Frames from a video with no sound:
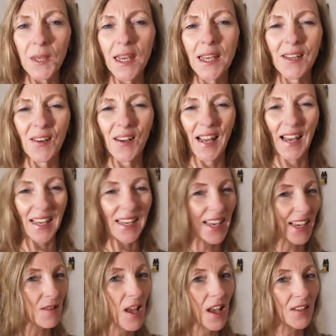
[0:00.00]
dans l'arrière,
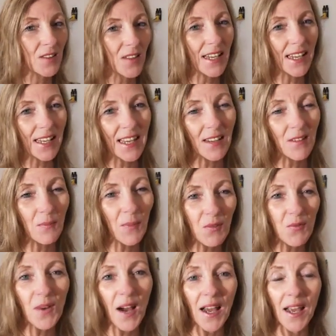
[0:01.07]
dans l'arrière,
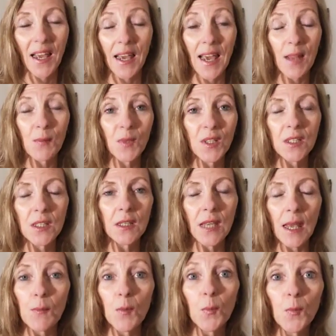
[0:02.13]
parfois elle me dit, elle
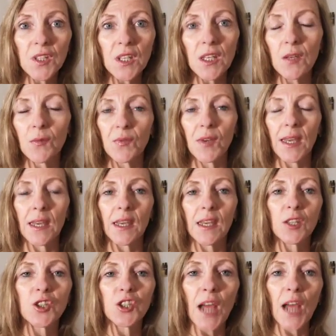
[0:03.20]
me motive, et
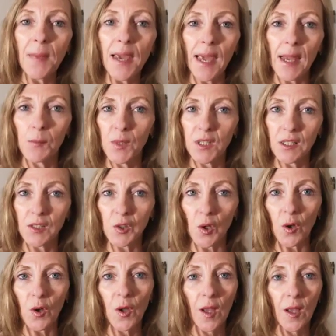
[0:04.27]
jamais elle me descend,
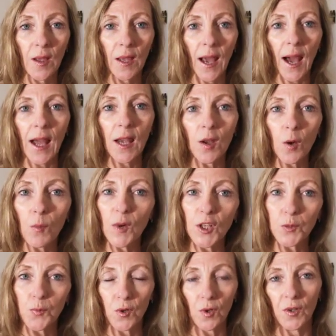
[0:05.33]
alors moi je peux
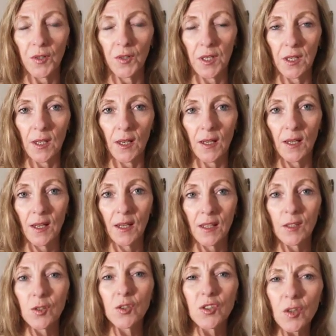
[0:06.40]
grandir.
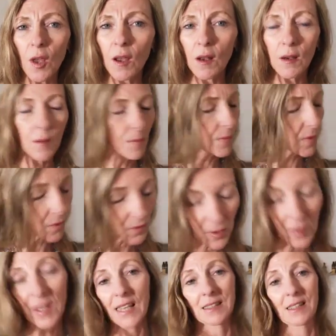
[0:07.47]
Seul, mon
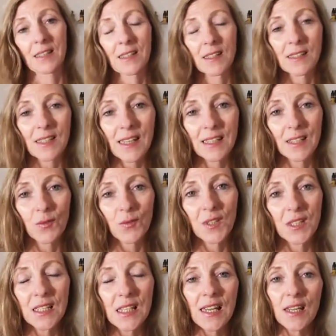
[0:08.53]
Dieu, qu'est-ce que ce serait
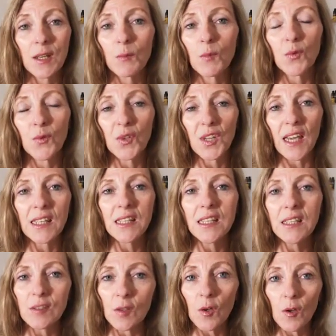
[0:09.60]
difficile et il me faudrait
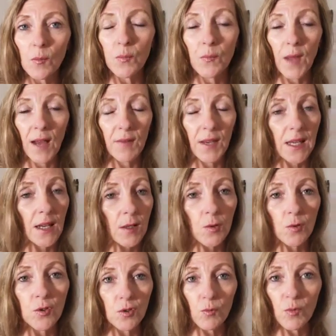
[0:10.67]
dix ans avec un
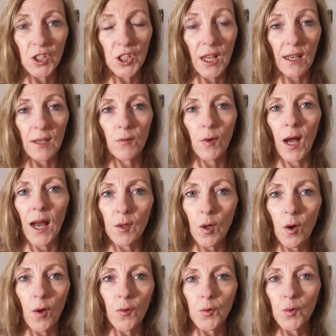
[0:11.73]
coach. Moi, j'y arrive en un
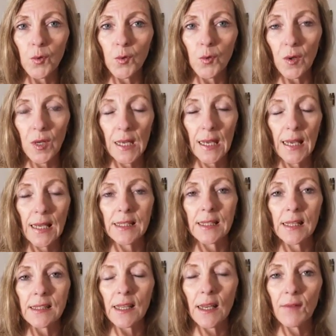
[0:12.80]
an, en deux ans. C'est
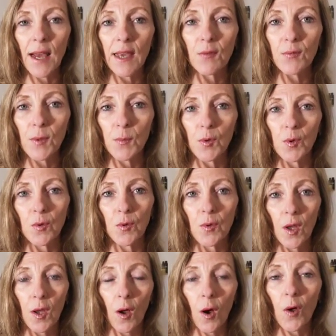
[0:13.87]
un travail fabuleux,
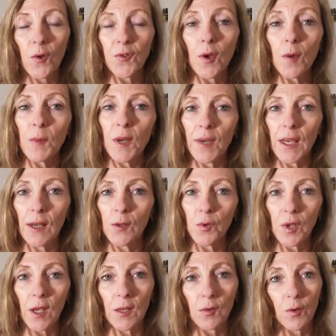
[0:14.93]
ensemble avec un
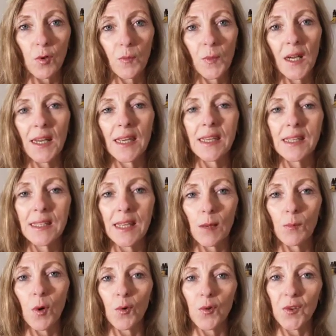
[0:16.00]
autre être humain et
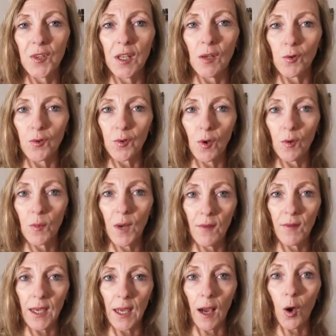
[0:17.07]
idéalement aussi ensemble
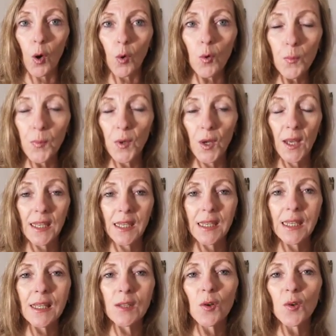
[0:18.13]
avec un groupe
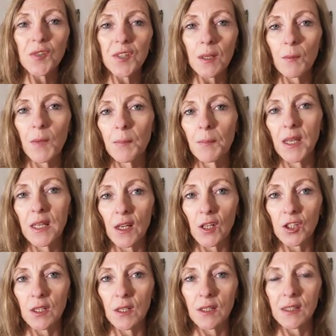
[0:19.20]
qui est dans cette même
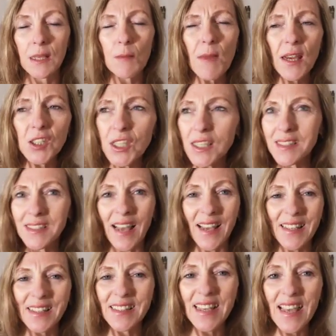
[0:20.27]
énergie. C'est magique ça,
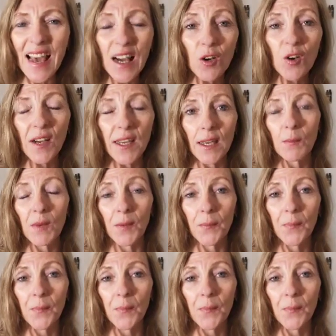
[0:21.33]
c'est incroyable.